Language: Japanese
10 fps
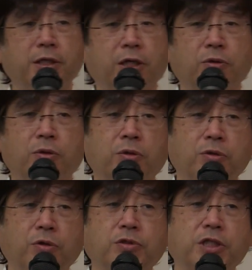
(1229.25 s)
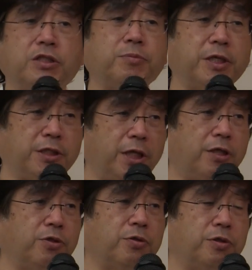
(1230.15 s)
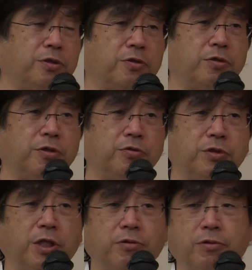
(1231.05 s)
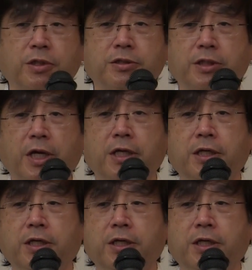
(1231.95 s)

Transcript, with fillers: あのよく説明して徐々に徐々に抜いていくとですね、